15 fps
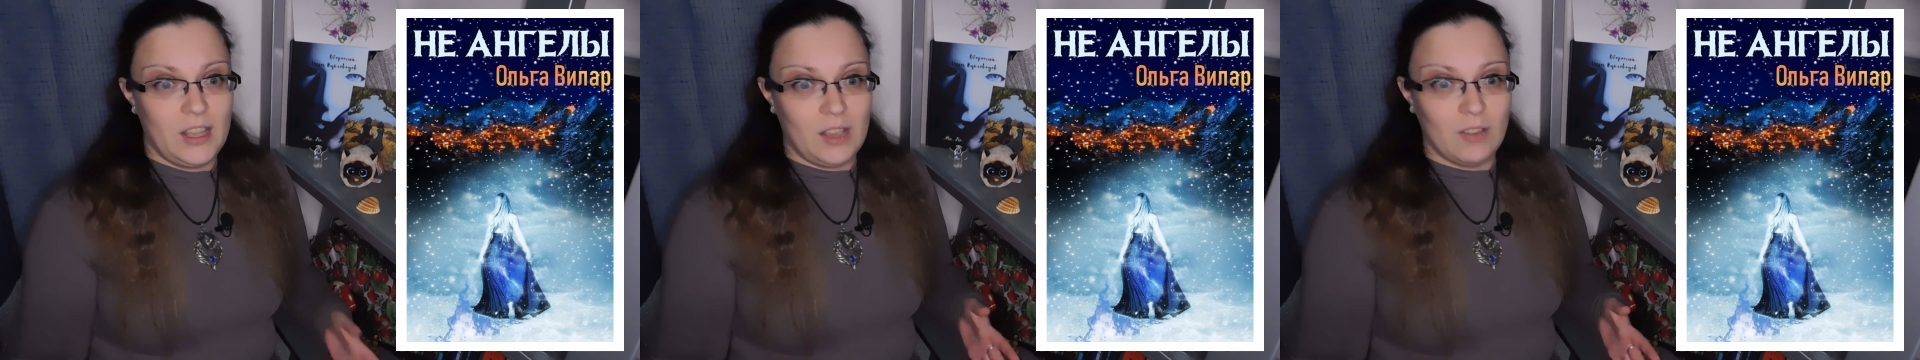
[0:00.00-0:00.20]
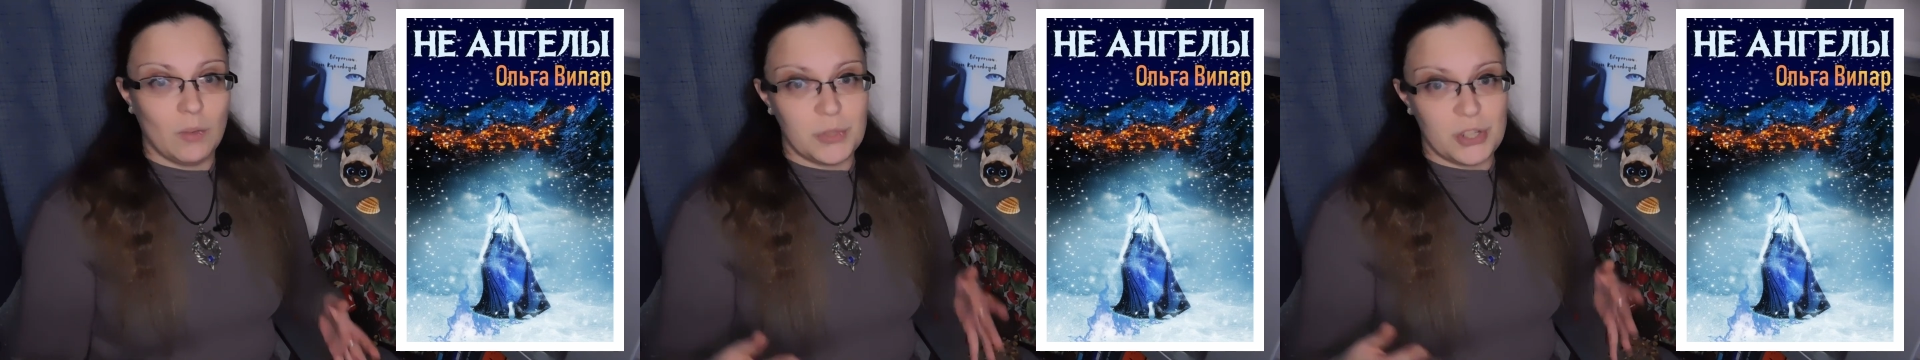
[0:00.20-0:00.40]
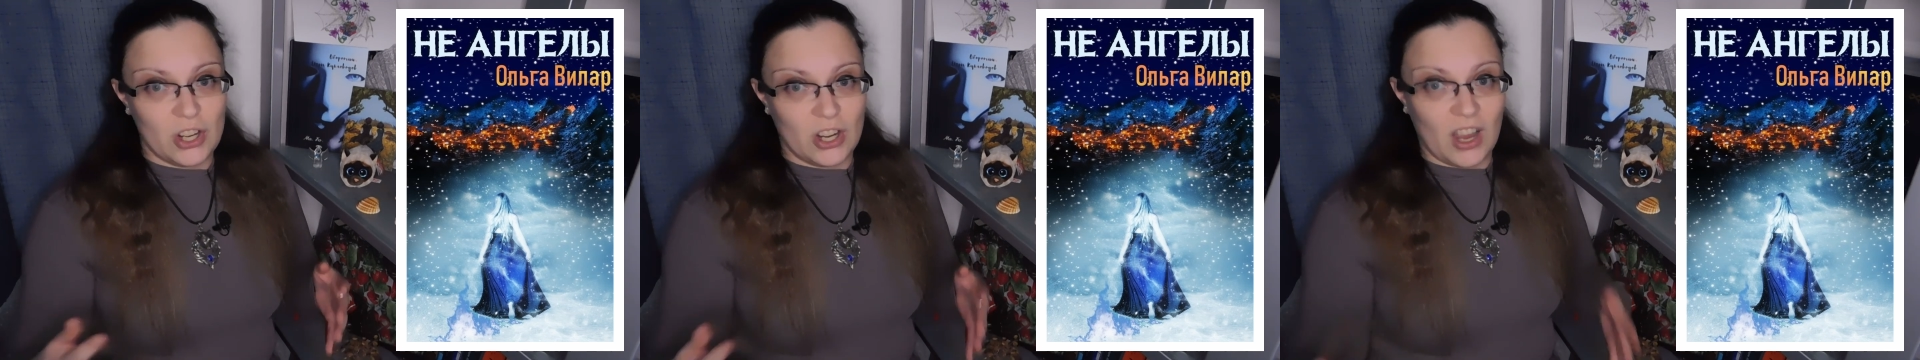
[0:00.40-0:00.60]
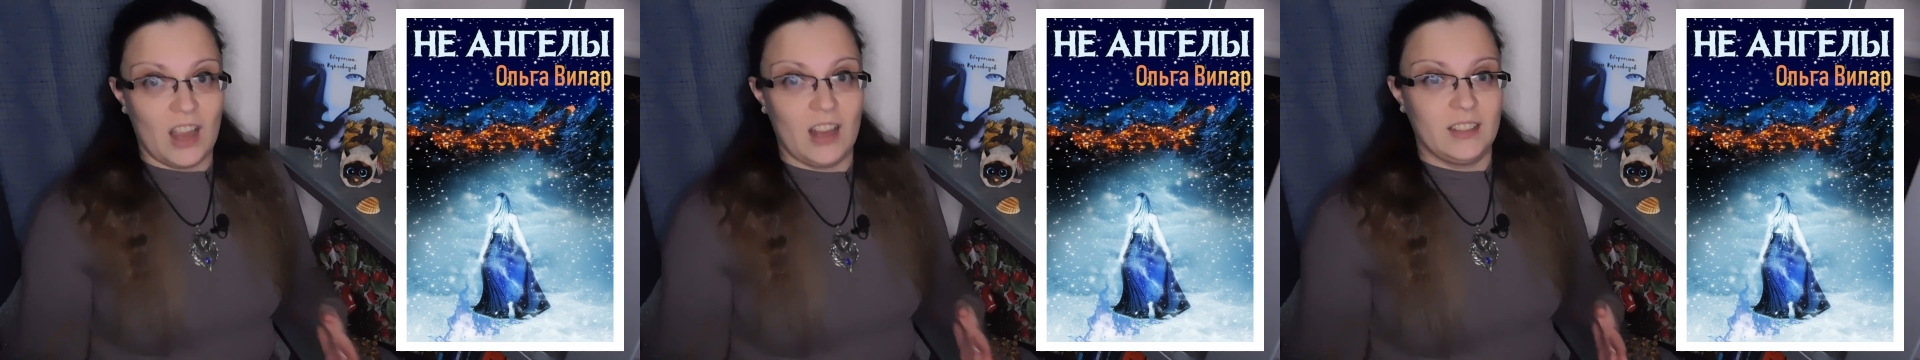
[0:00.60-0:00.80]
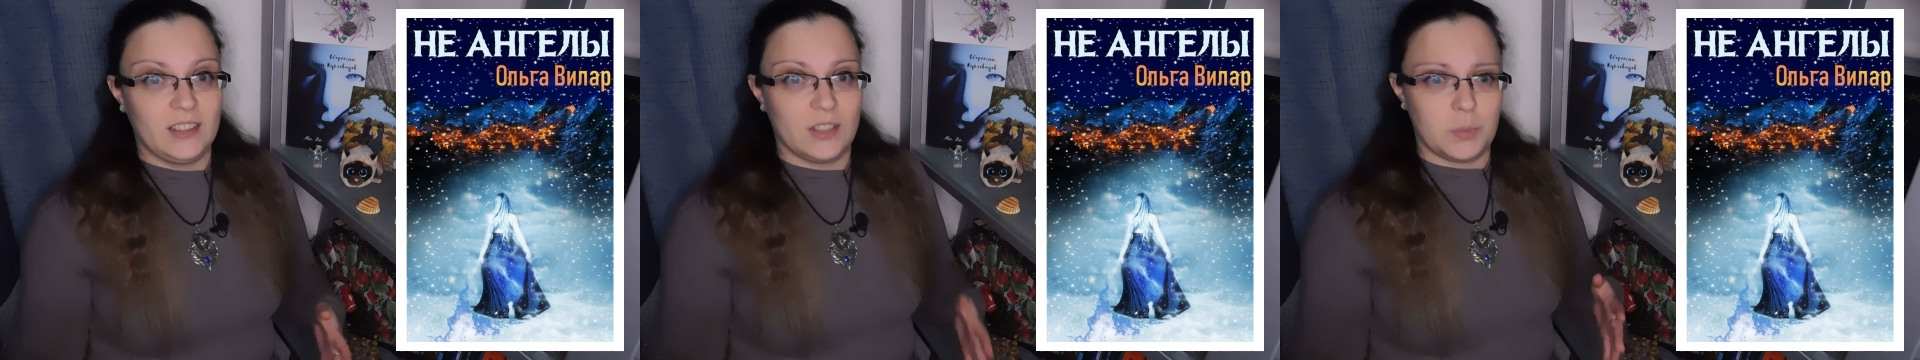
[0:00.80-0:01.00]
И вообще,
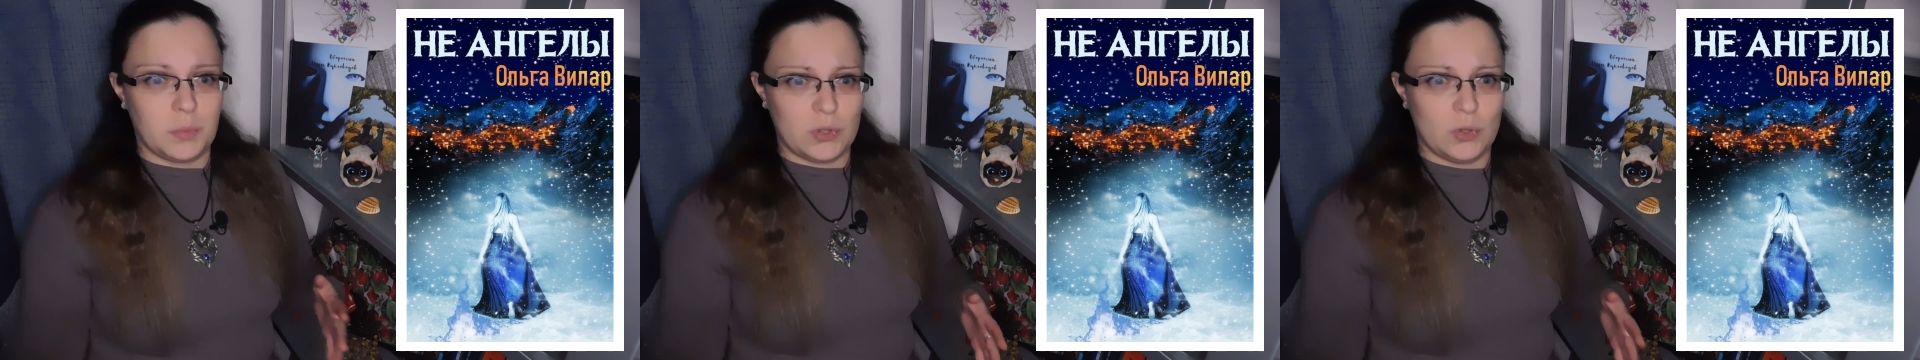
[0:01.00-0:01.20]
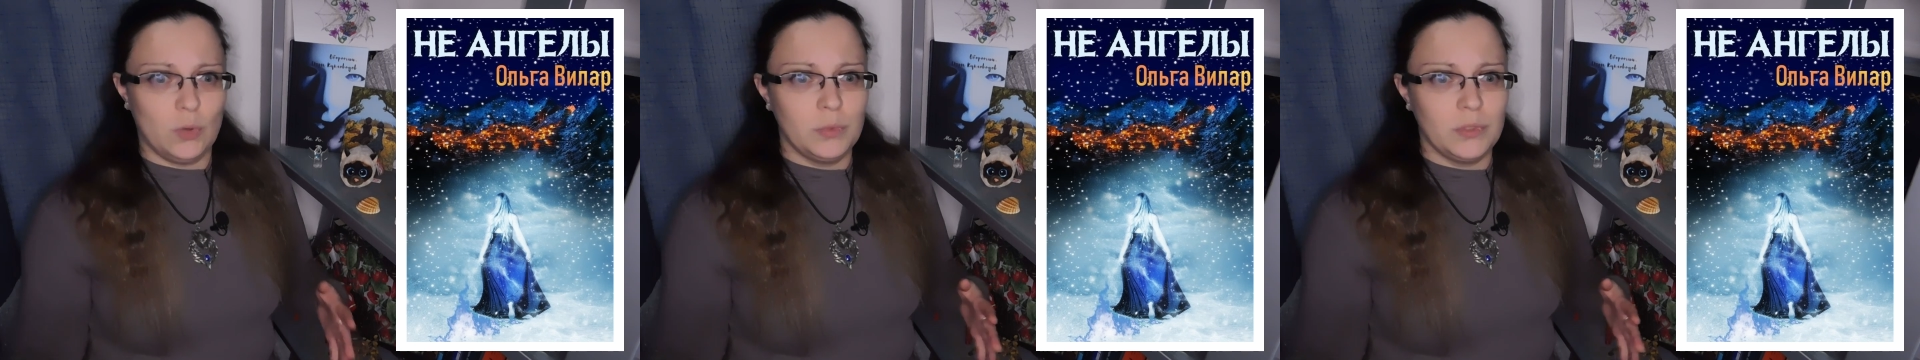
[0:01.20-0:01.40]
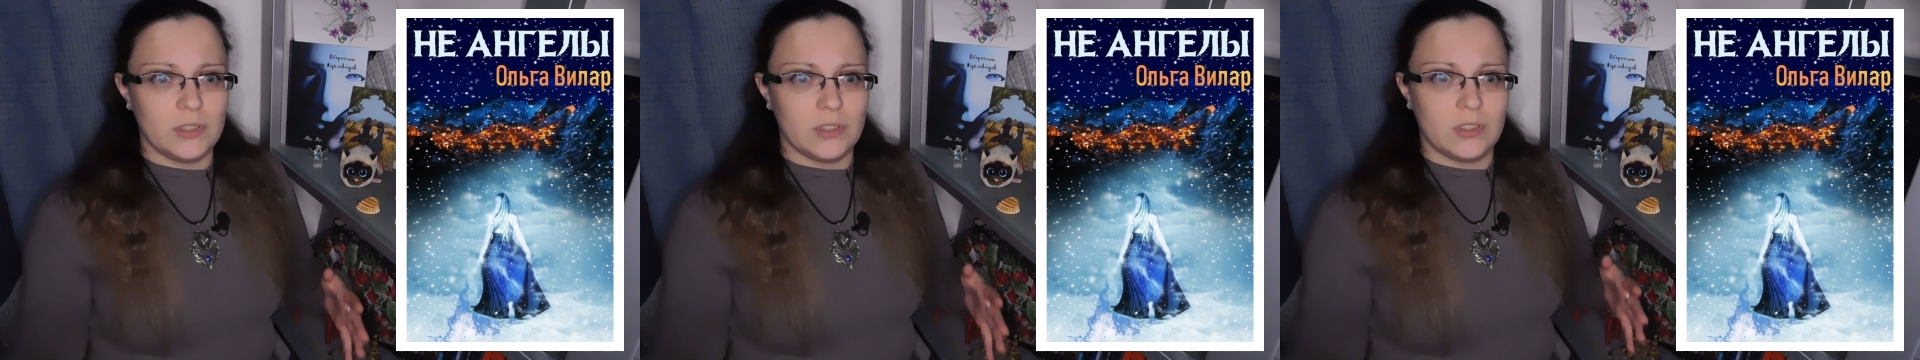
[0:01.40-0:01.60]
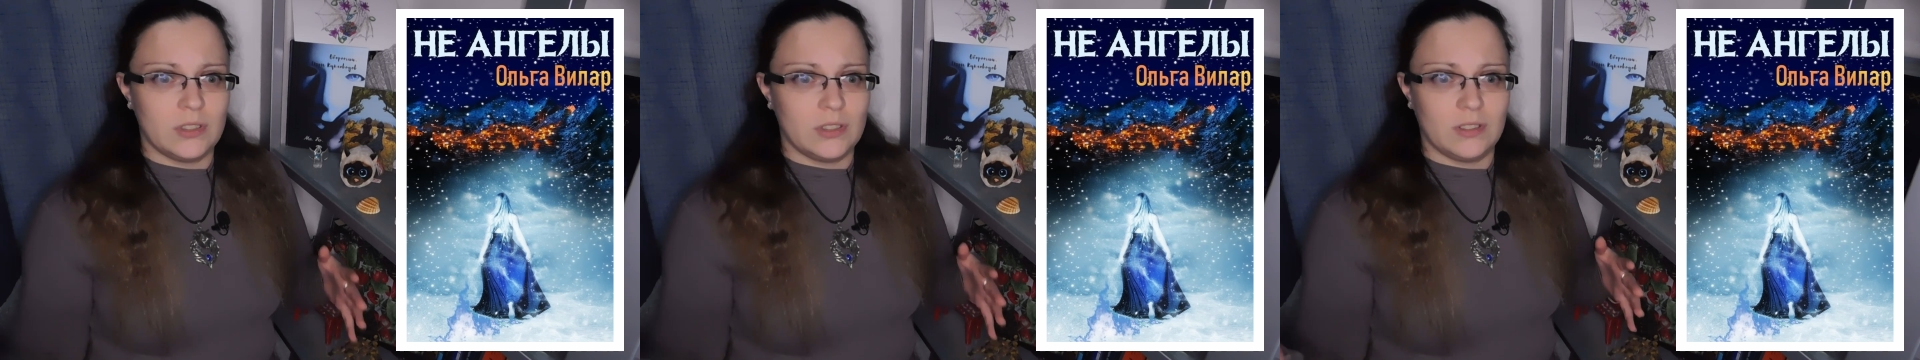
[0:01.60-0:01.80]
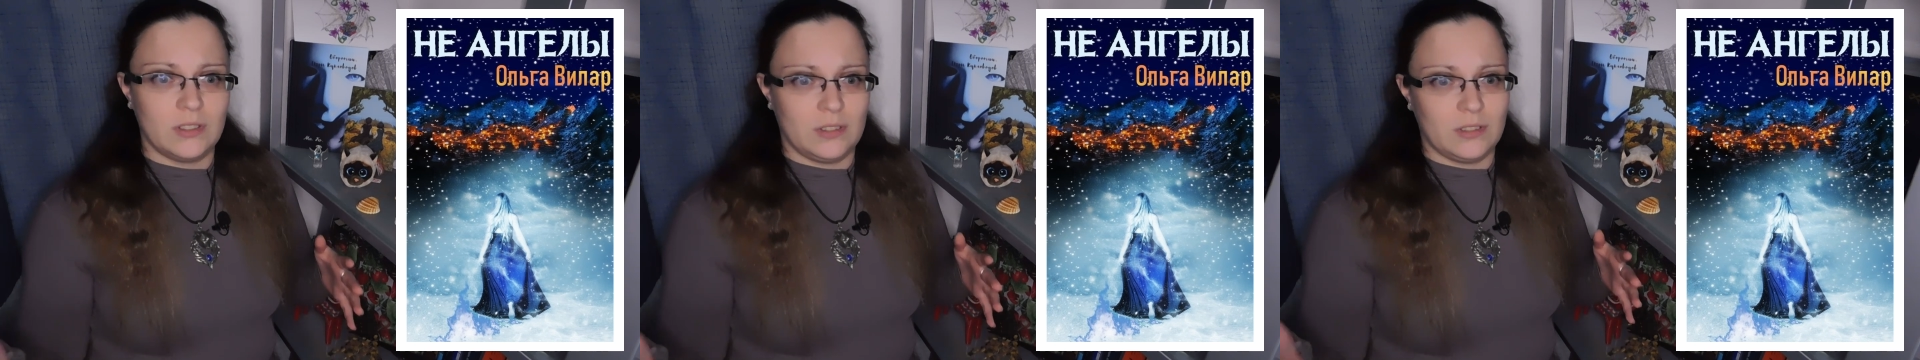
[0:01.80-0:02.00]
как эти
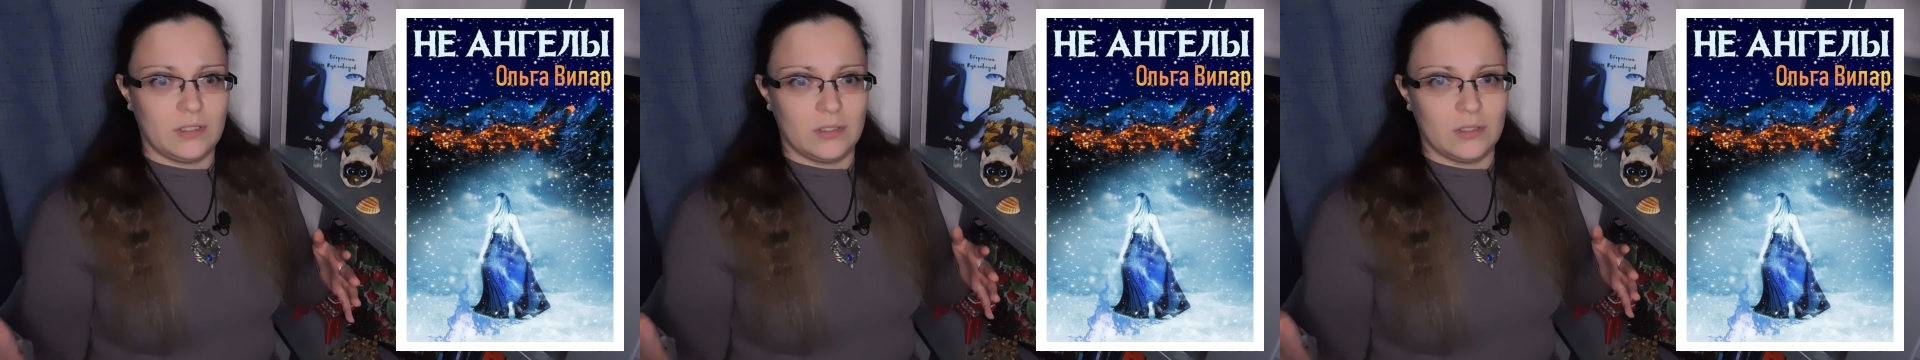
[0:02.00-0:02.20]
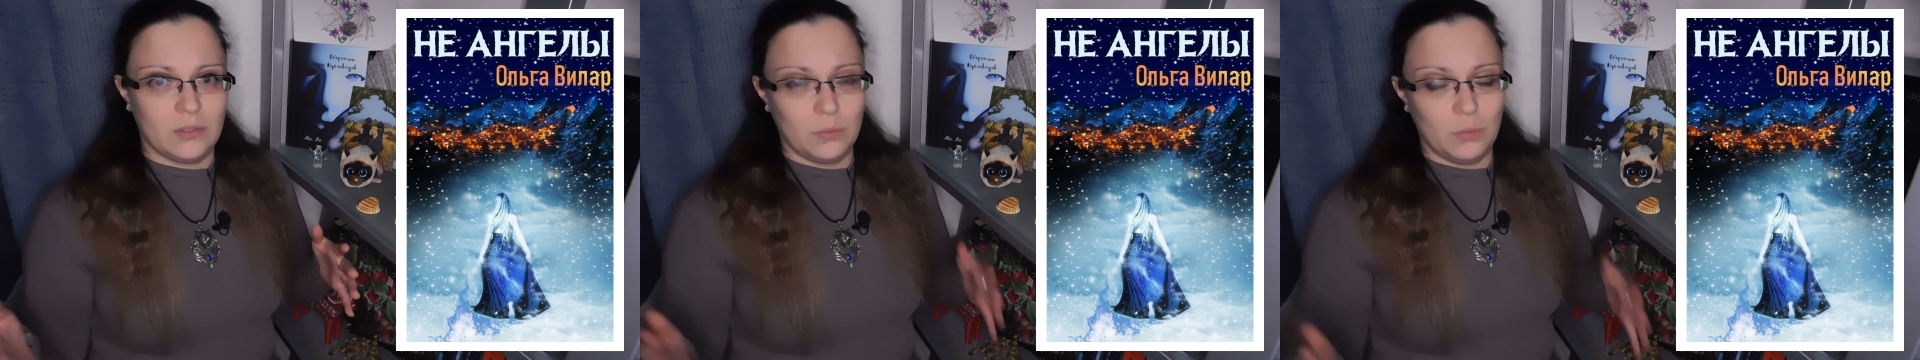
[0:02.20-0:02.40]
способности